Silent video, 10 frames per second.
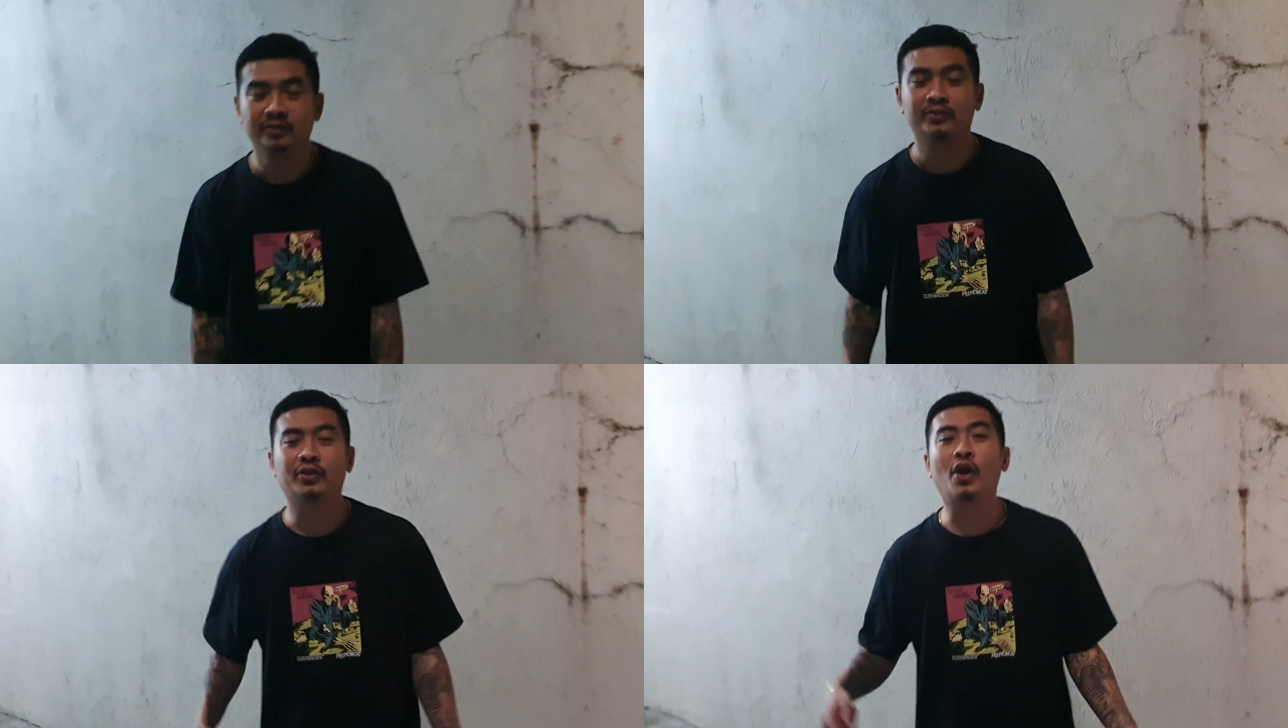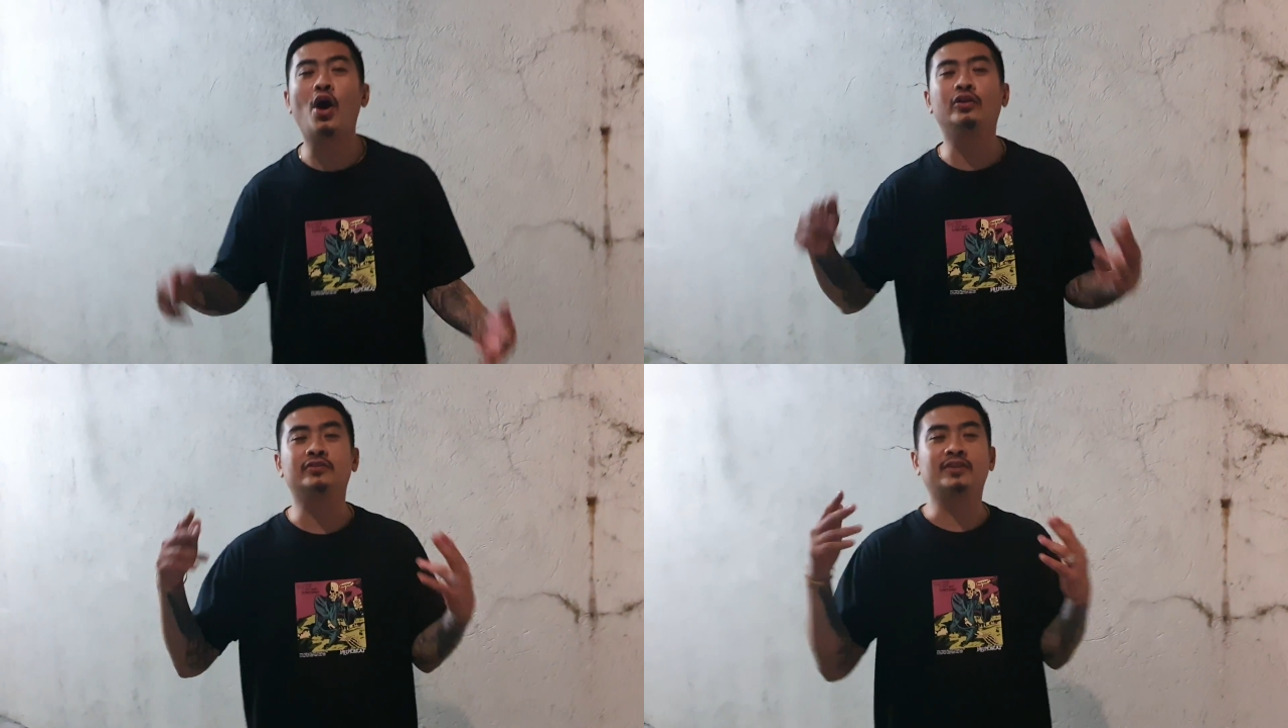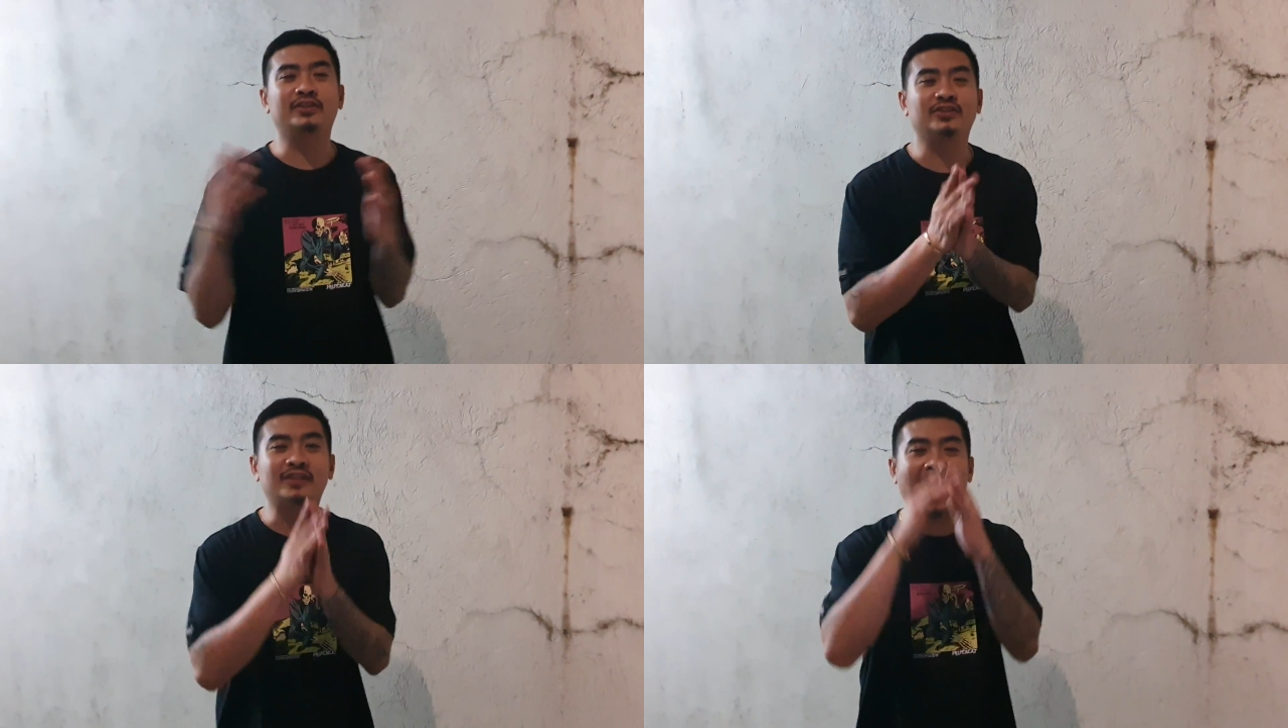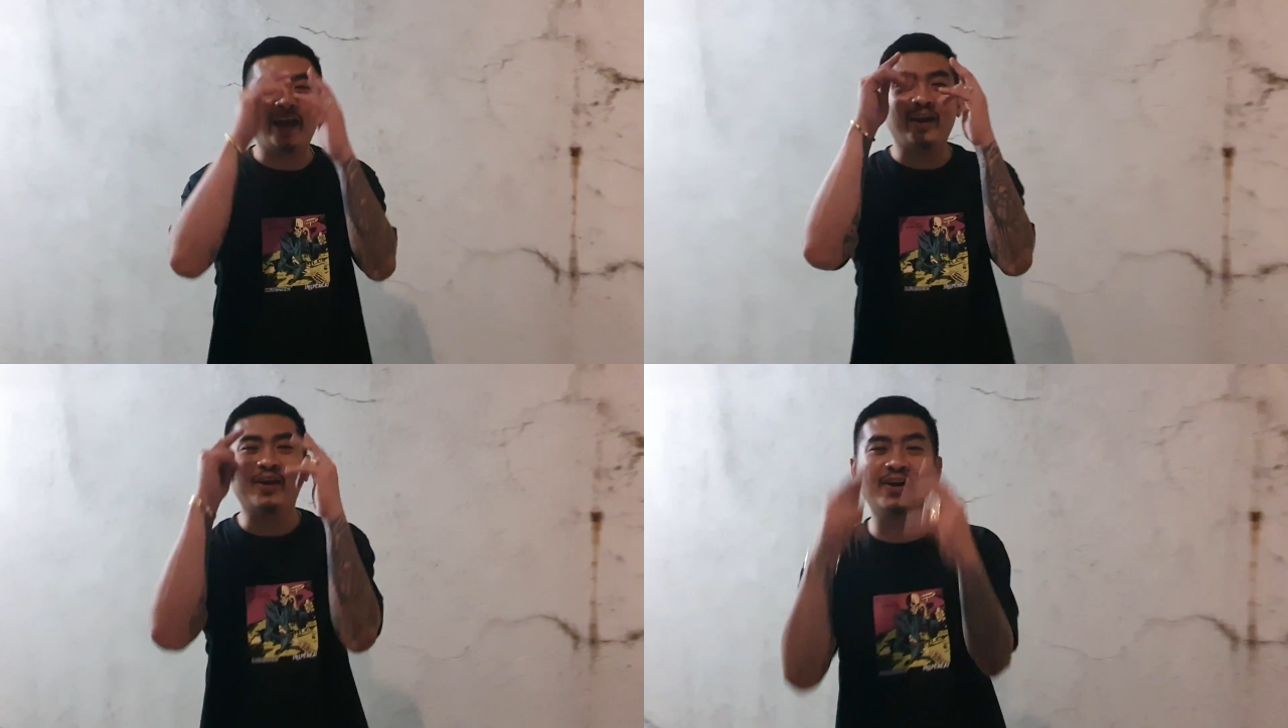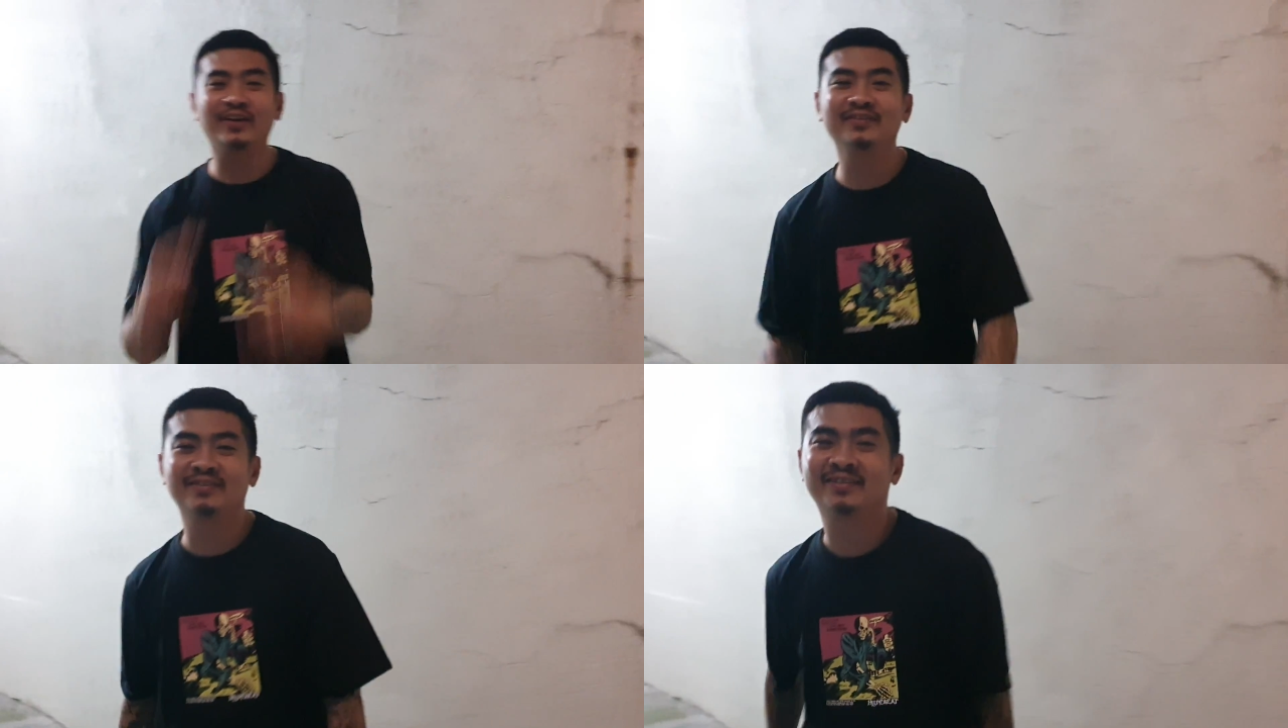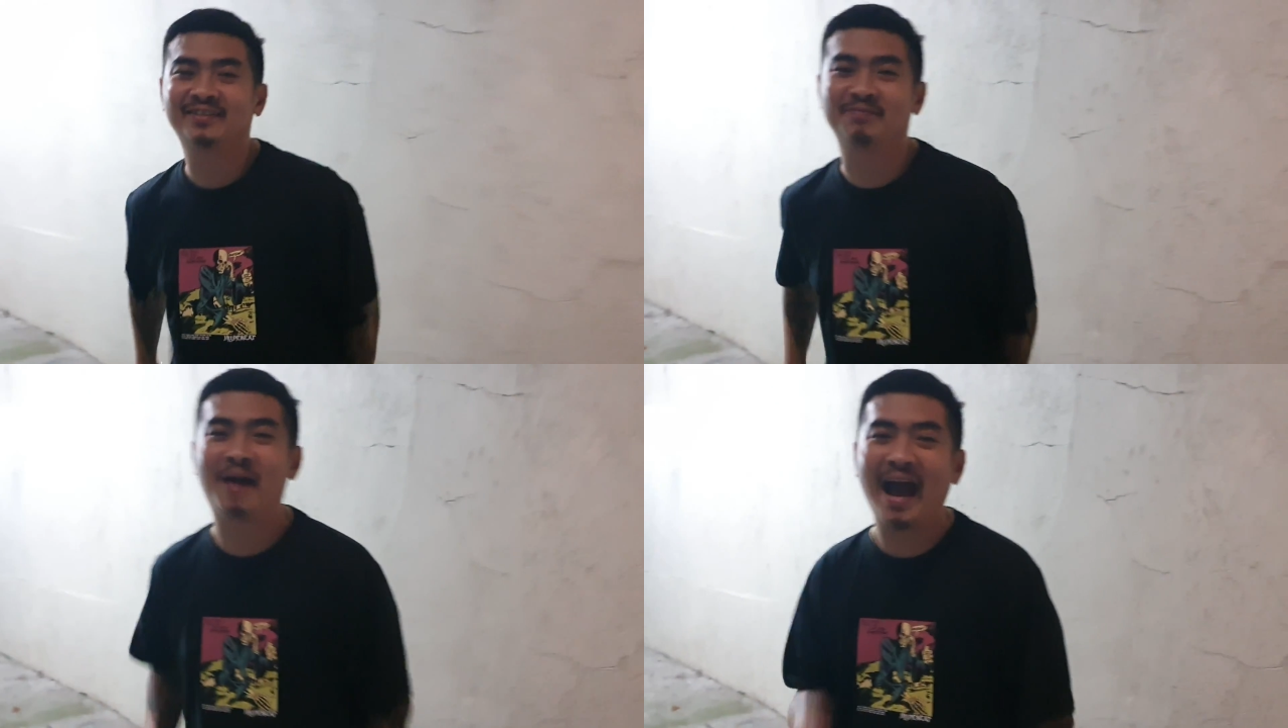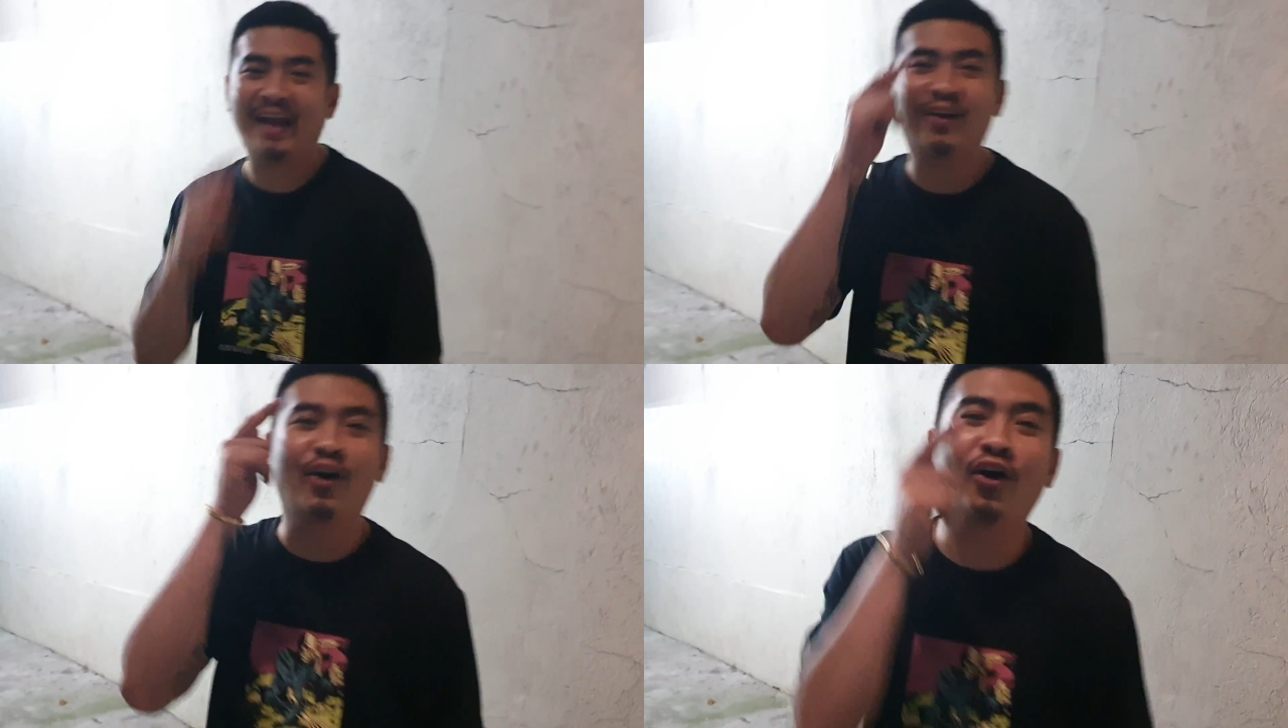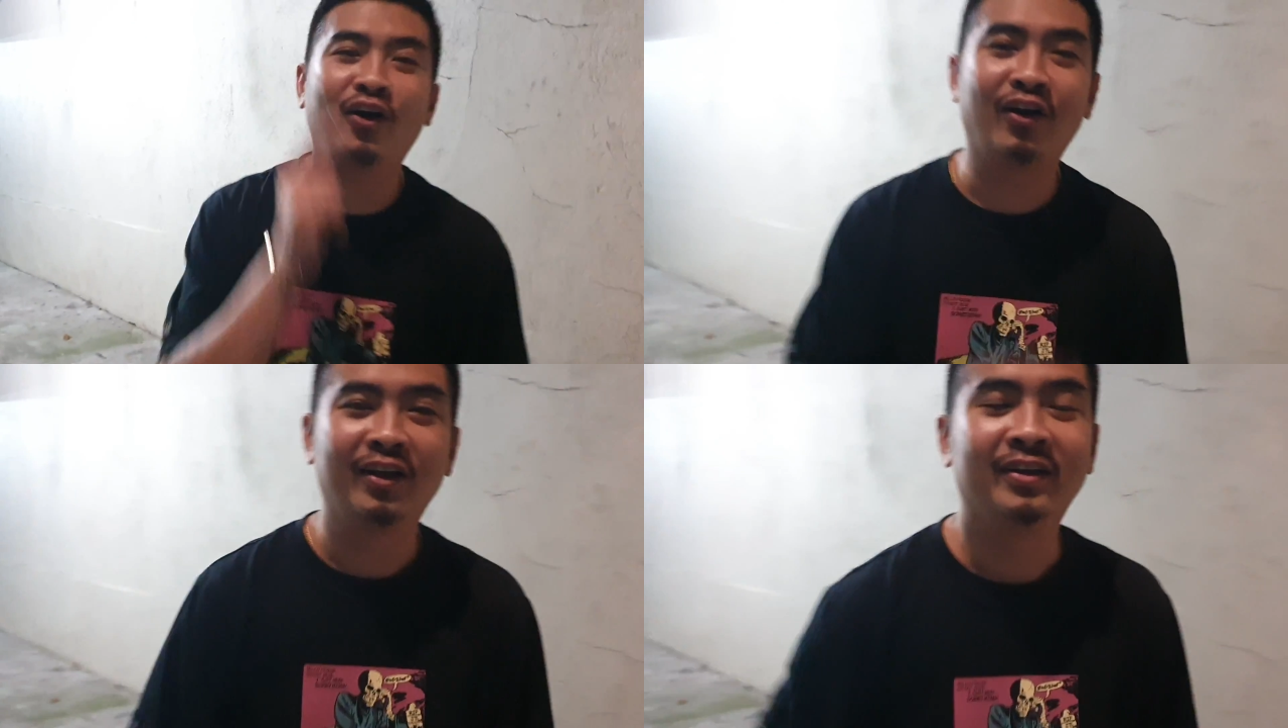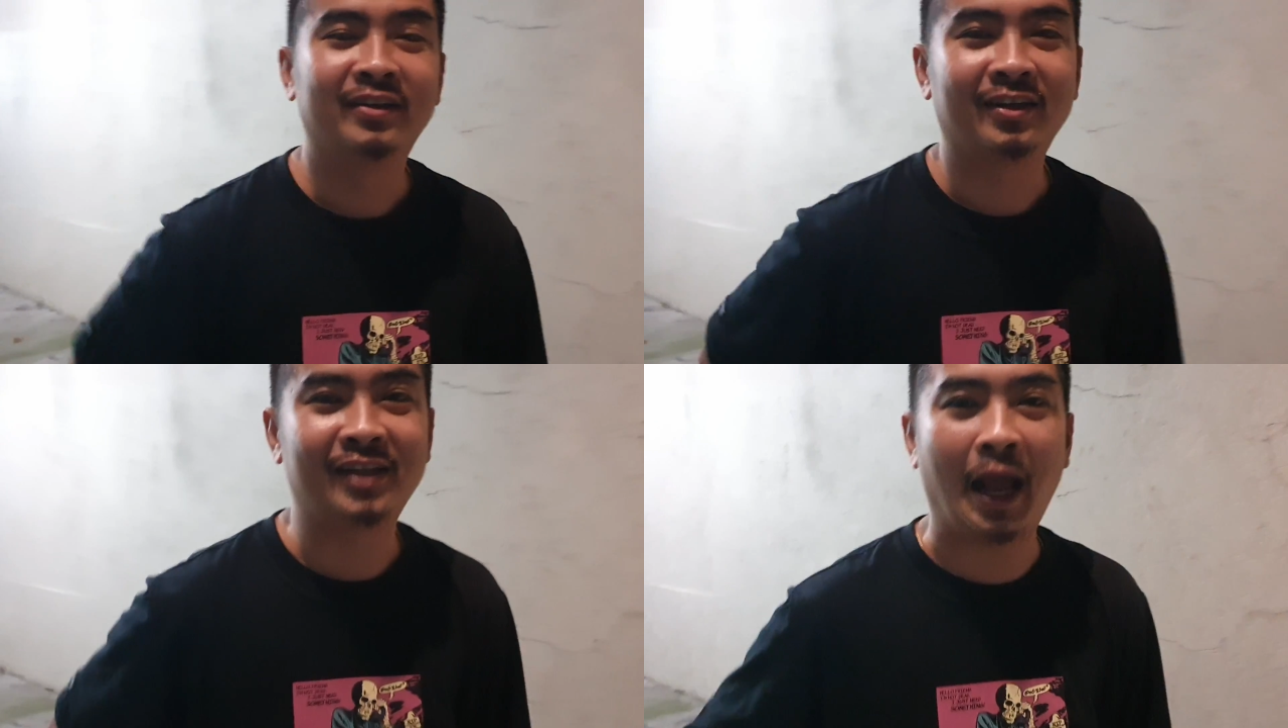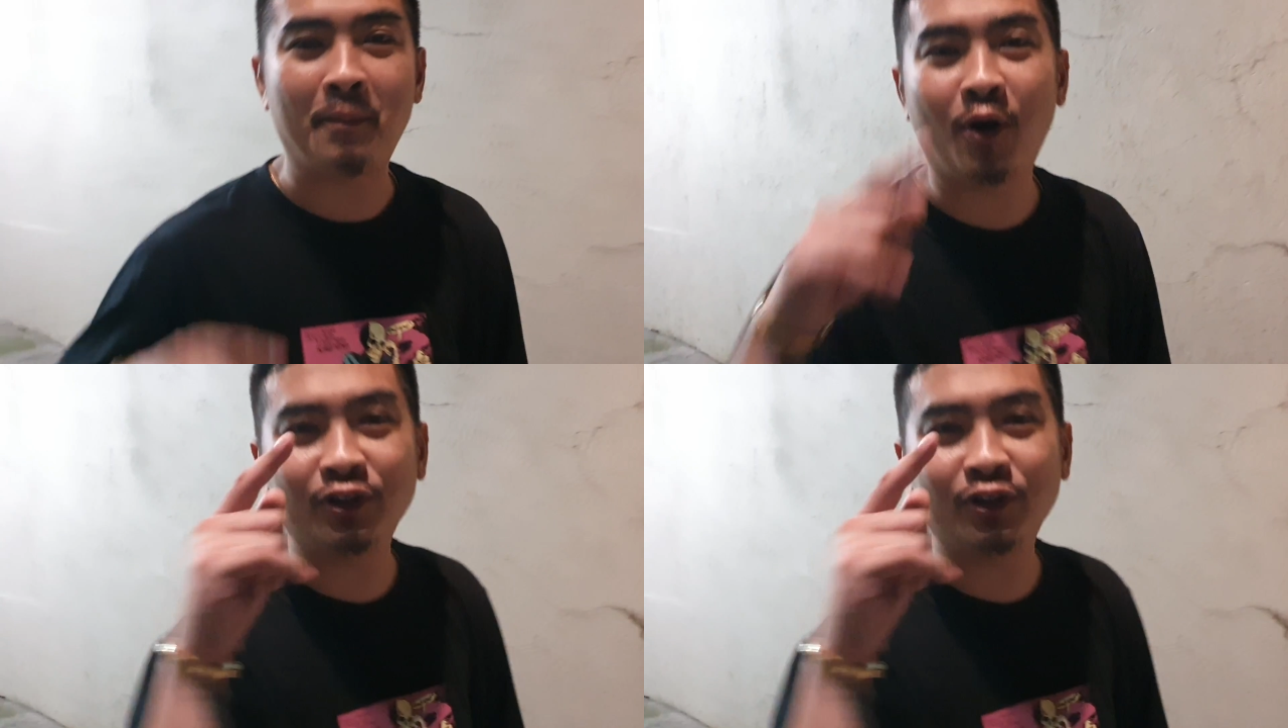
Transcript: Yun! Dito tayo ngayon. Bahay ko. Sama ko